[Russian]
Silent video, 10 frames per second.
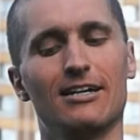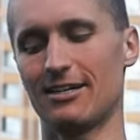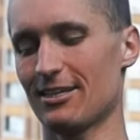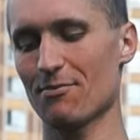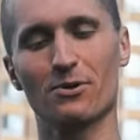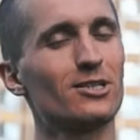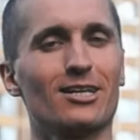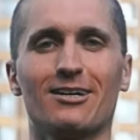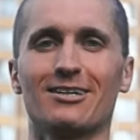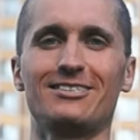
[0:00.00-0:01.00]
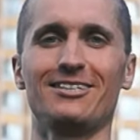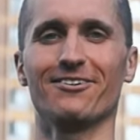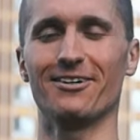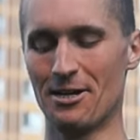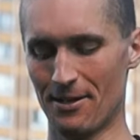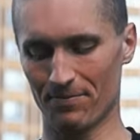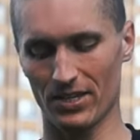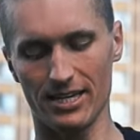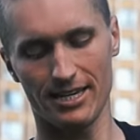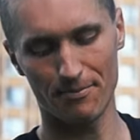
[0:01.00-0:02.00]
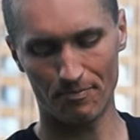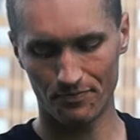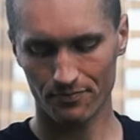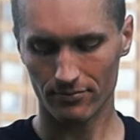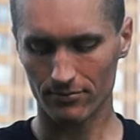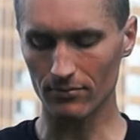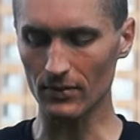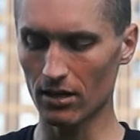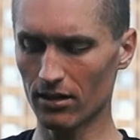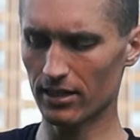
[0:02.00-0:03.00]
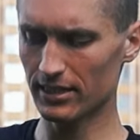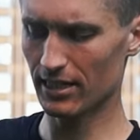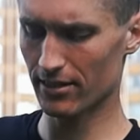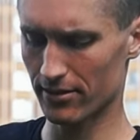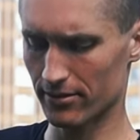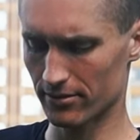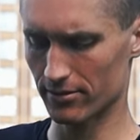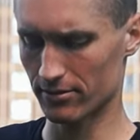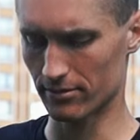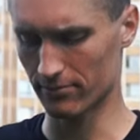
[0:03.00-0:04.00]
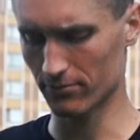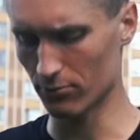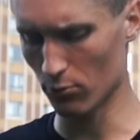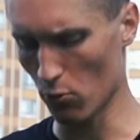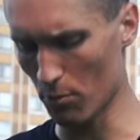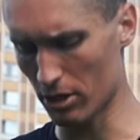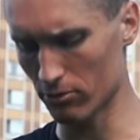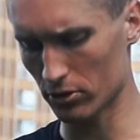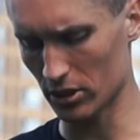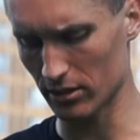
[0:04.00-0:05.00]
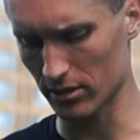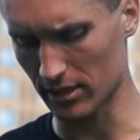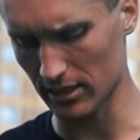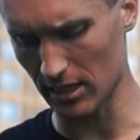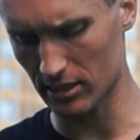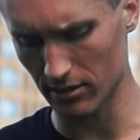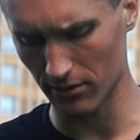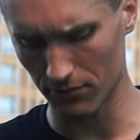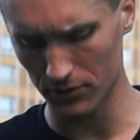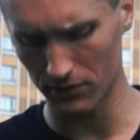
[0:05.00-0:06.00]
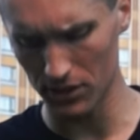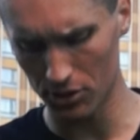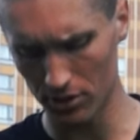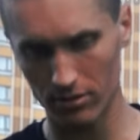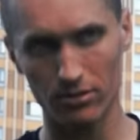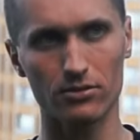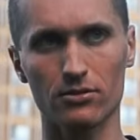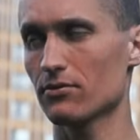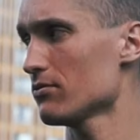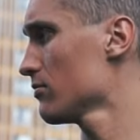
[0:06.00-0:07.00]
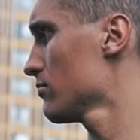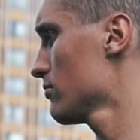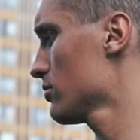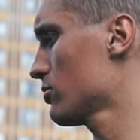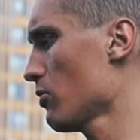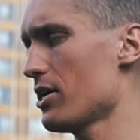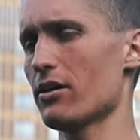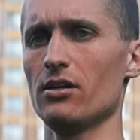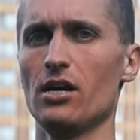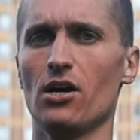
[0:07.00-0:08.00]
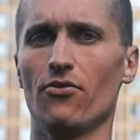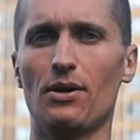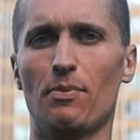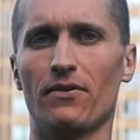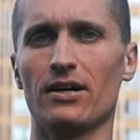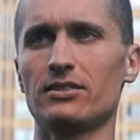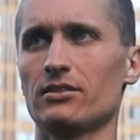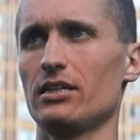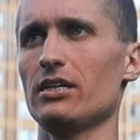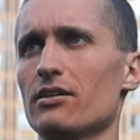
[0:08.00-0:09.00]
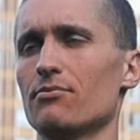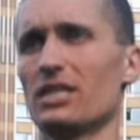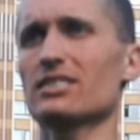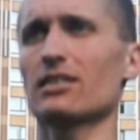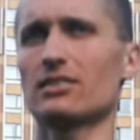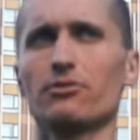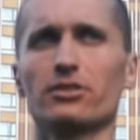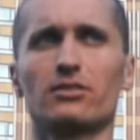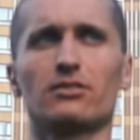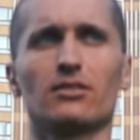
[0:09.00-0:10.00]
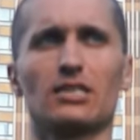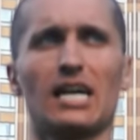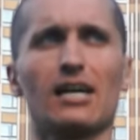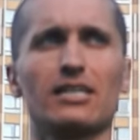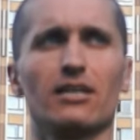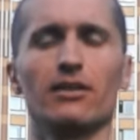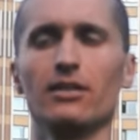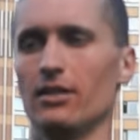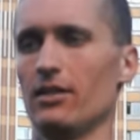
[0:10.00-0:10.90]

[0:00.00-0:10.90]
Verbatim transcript: Это было так красиво. И а, я э, умел уже кататься в свич э, стойке, флиповать. И мне захотелось, э, так как я